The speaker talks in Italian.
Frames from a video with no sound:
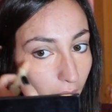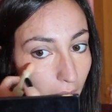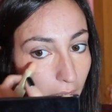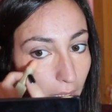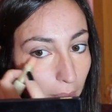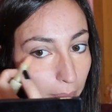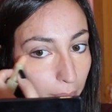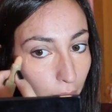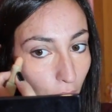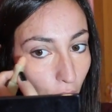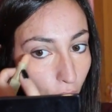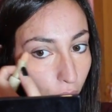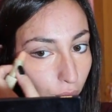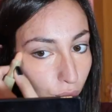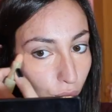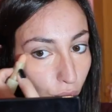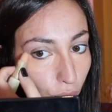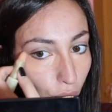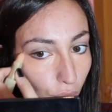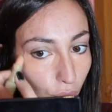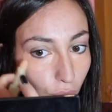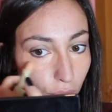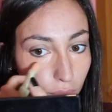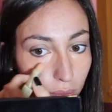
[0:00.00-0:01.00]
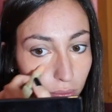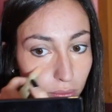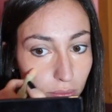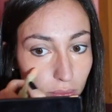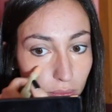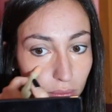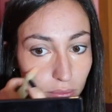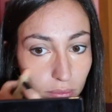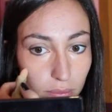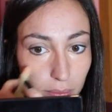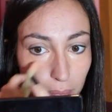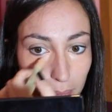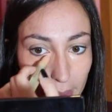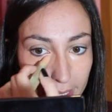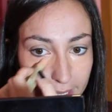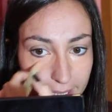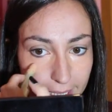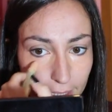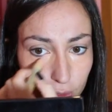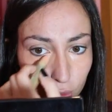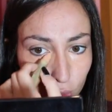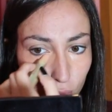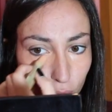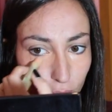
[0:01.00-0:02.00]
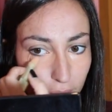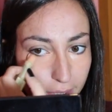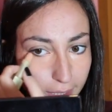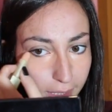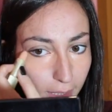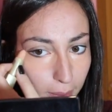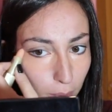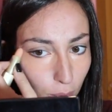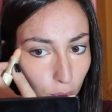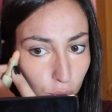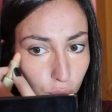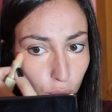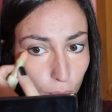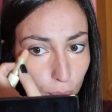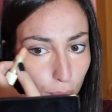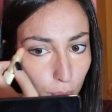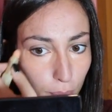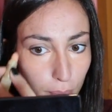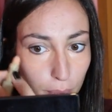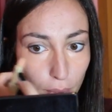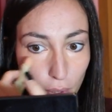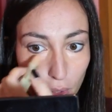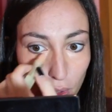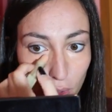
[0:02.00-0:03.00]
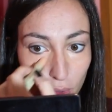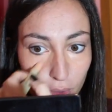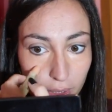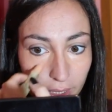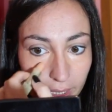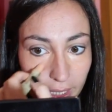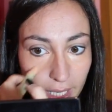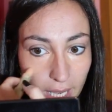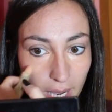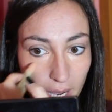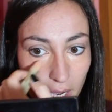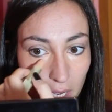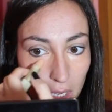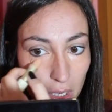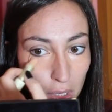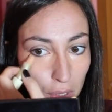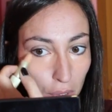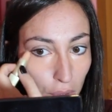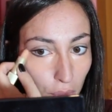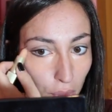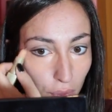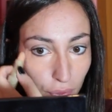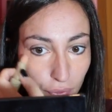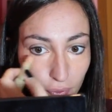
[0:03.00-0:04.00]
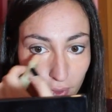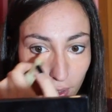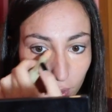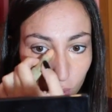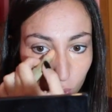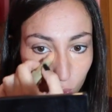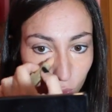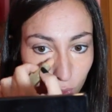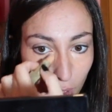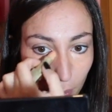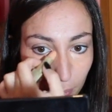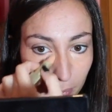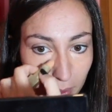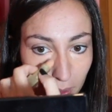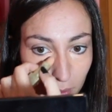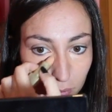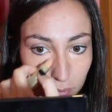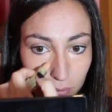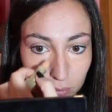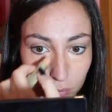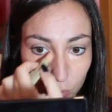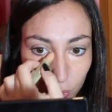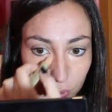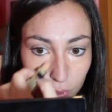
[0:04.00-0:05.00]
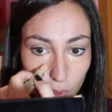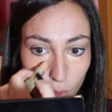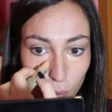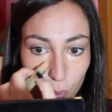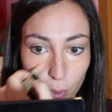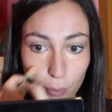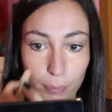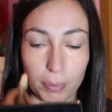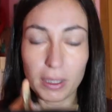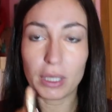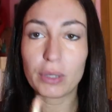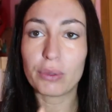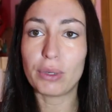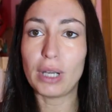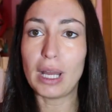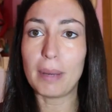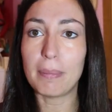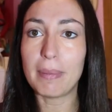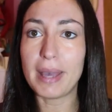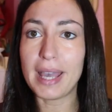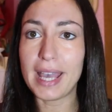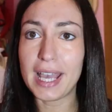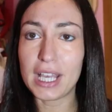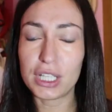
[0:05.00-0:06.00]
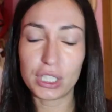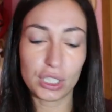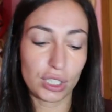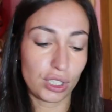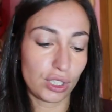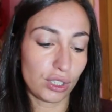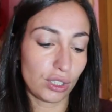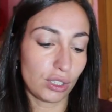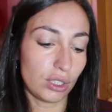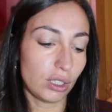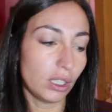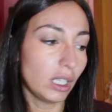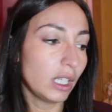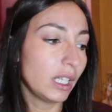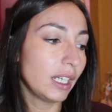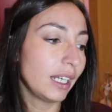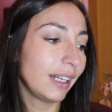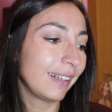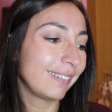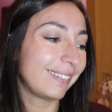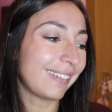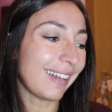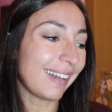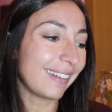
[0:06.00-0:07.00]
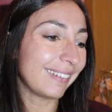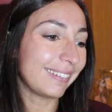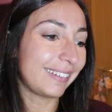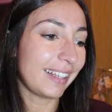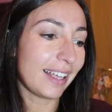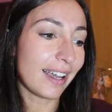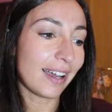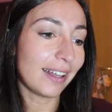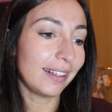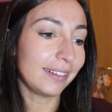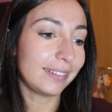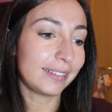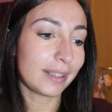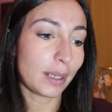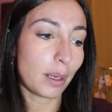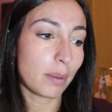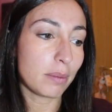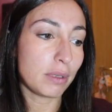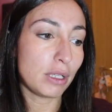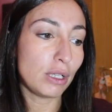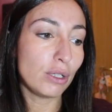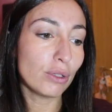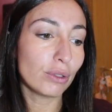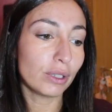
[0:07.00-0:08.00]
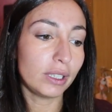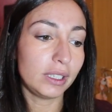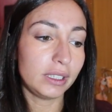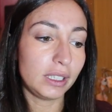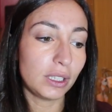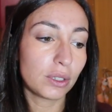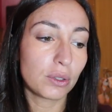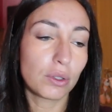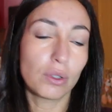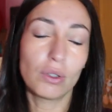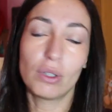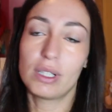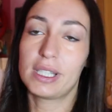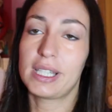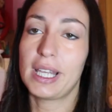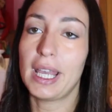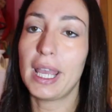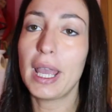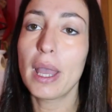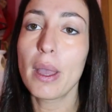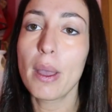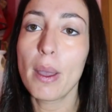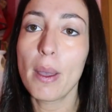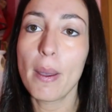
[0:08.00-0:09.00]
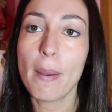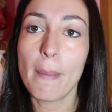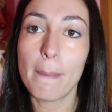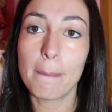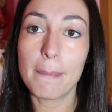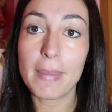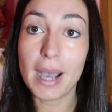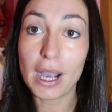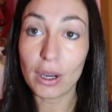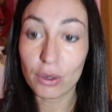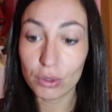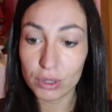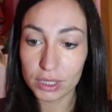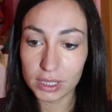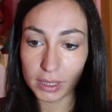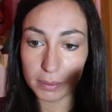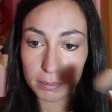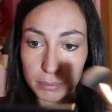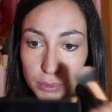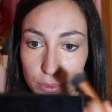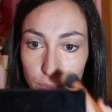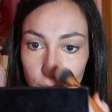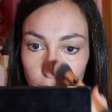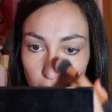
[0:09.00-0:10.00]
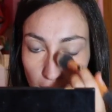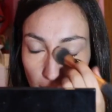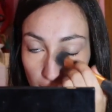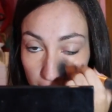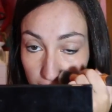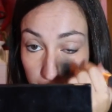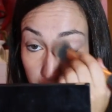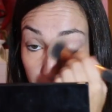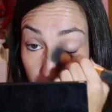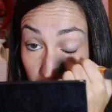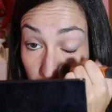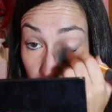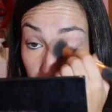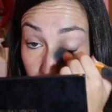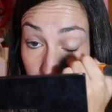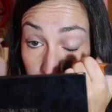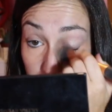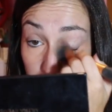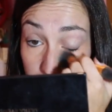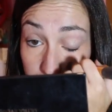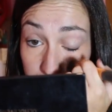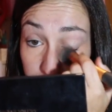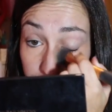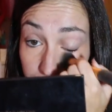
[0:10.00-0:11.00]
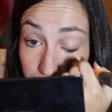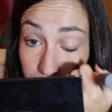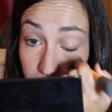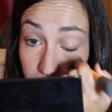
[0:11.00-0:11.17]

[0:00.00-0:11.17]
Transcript: il biondo, mm, in passato sono stata molto più bionda, ho fatto da pic- quando ero più piccola mesh, tante altre milioni di cose, ma così bruna mai.